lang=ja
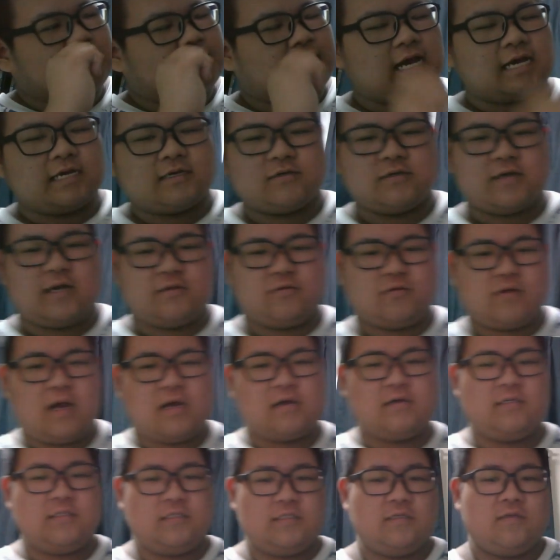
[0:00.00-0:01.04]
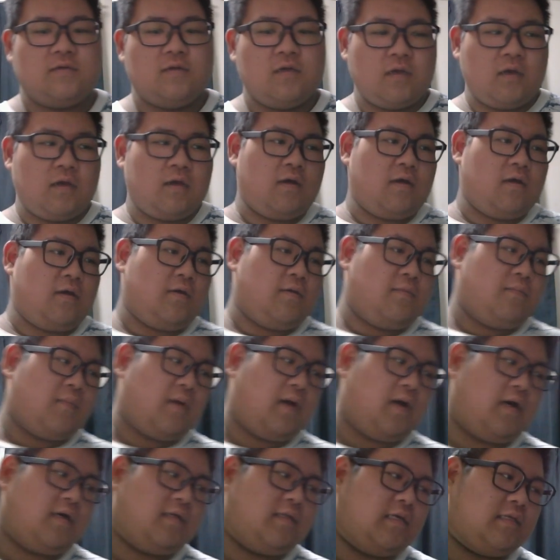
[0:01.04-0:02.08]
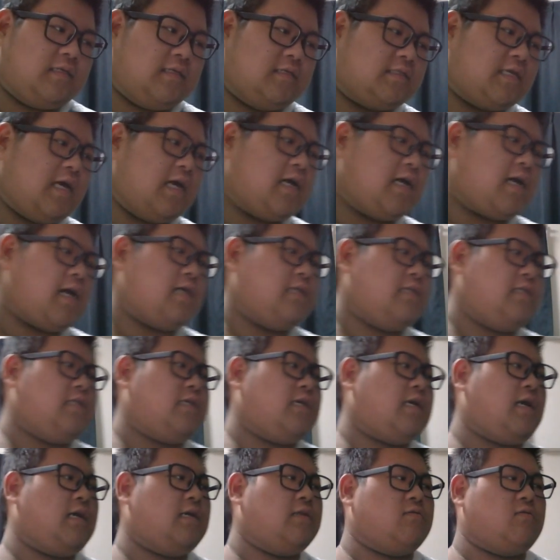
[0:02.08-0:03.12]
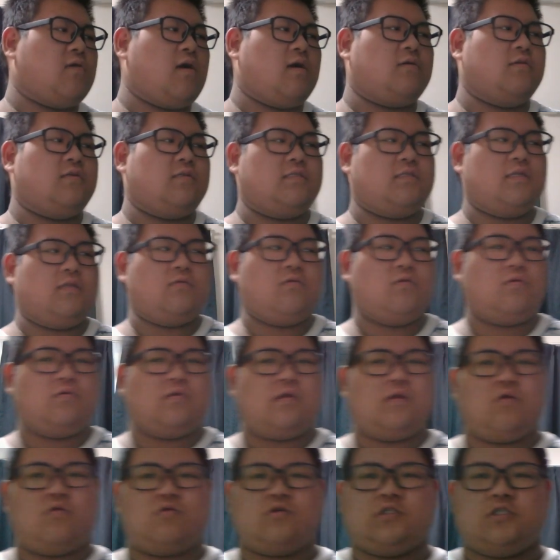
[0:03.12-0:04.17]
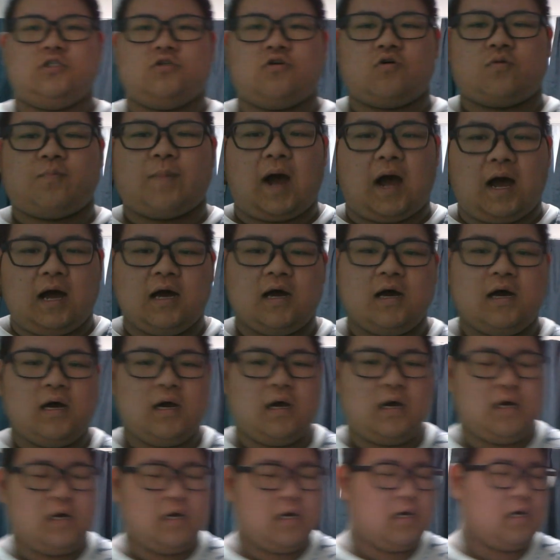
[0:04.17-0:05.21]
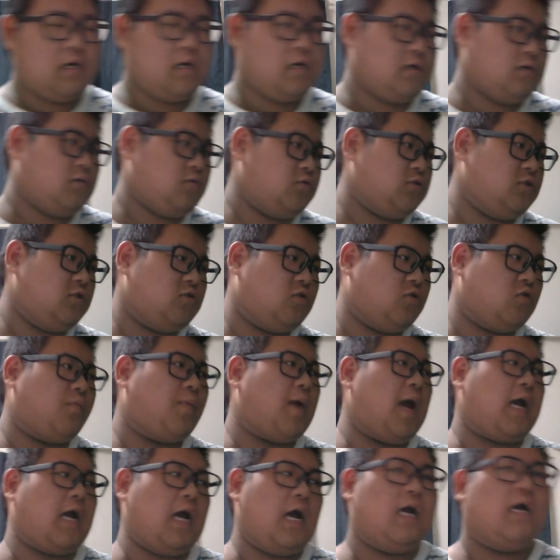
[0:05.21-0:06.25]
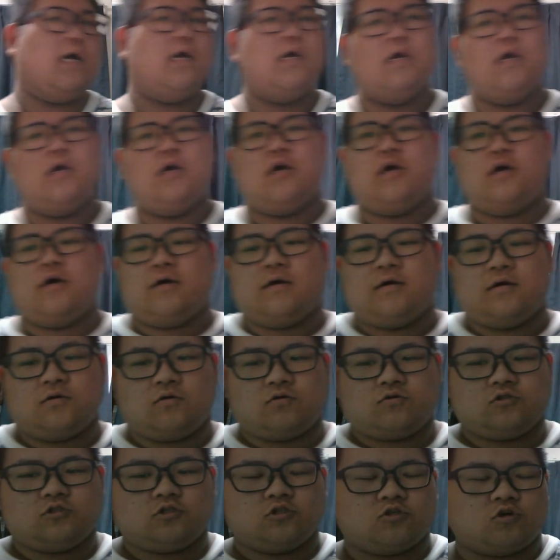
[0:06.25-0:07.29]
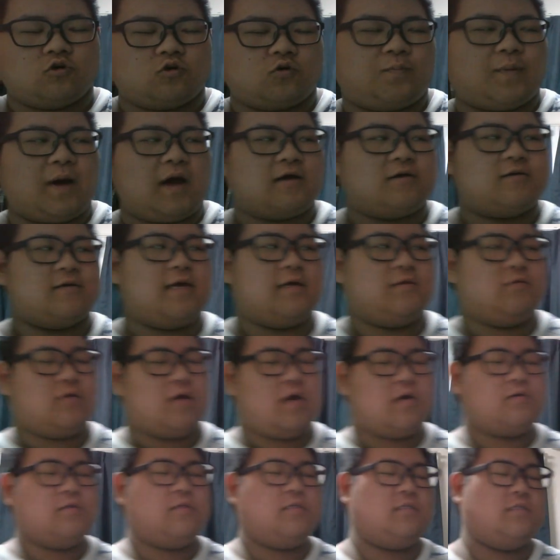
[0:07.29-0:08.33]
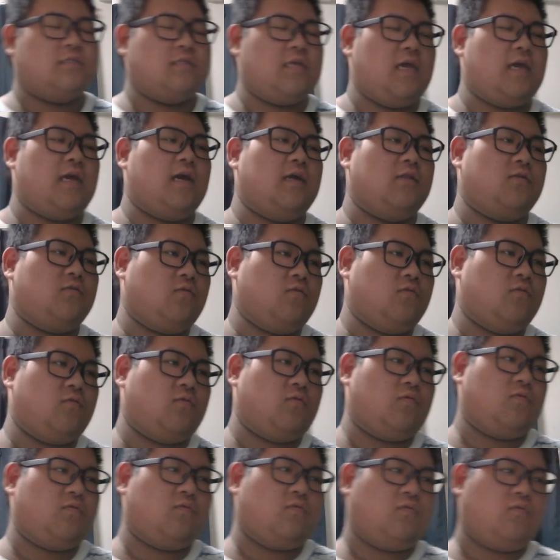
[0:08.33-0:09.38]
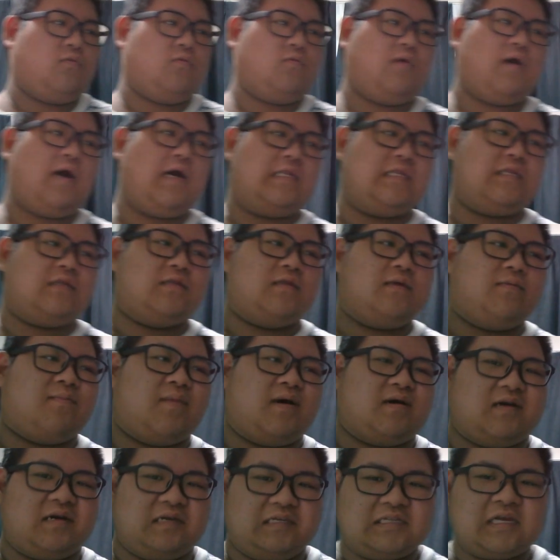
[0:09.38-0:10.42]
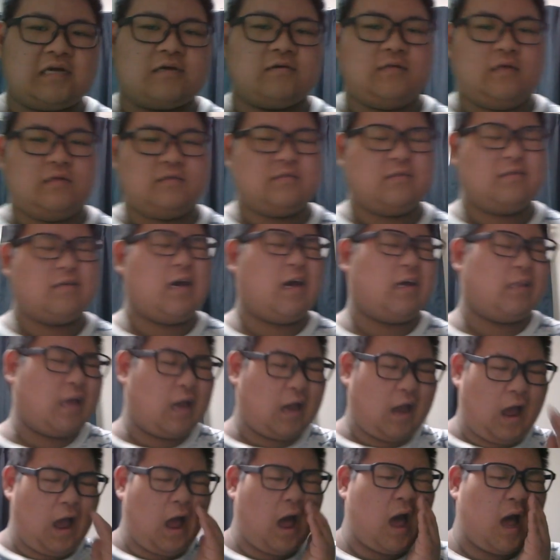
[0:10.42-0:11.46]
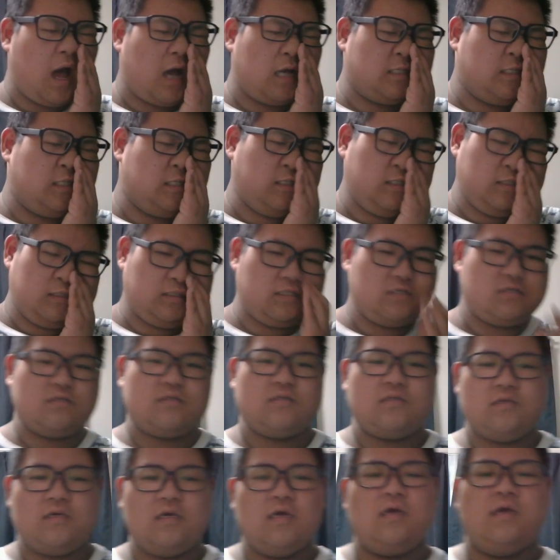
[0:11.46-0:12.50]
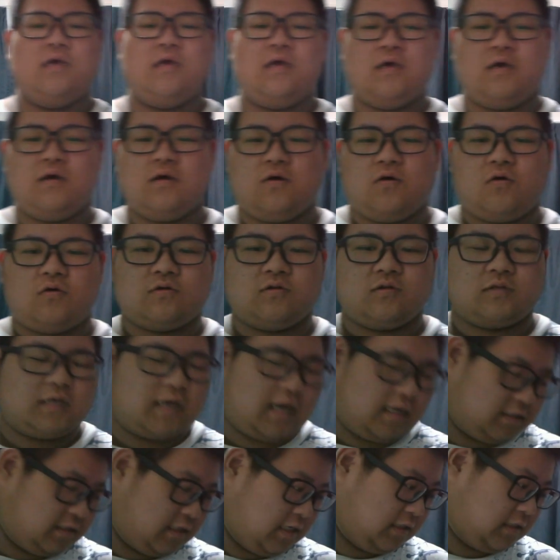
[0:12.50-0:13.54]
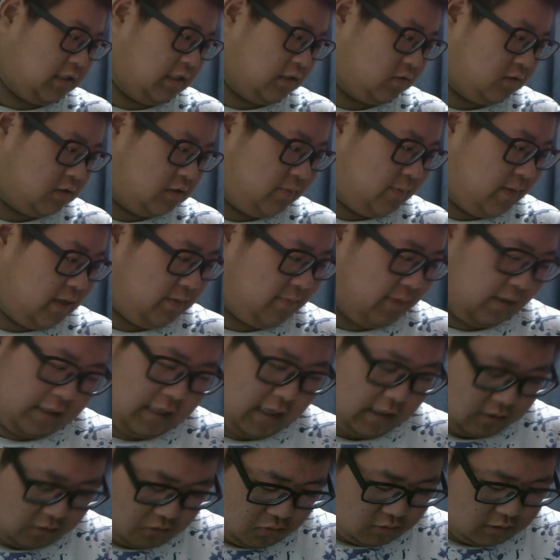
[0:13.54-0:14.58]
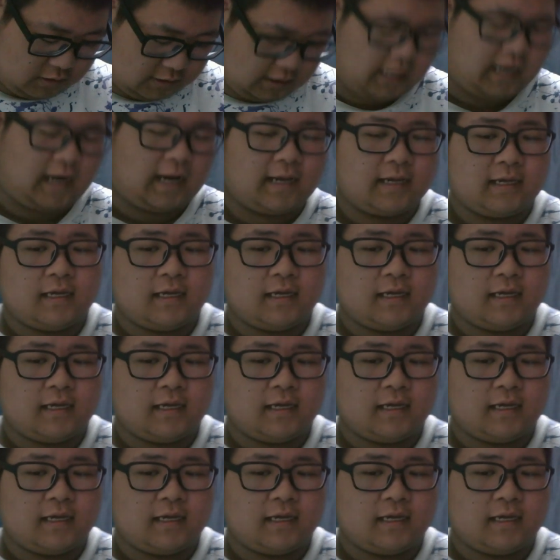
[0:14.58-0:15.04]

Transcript: 2回くらいの確率。まあ、だいたい3回2回の確率ってどういうことだ ?66%。66%か66%くらいの確率で、あのー、鼻の粘膜が痛くなるんですあ、なんか、あ、ジェンジンするっていう。俺の手が汚いし、あと爪今結構汚い。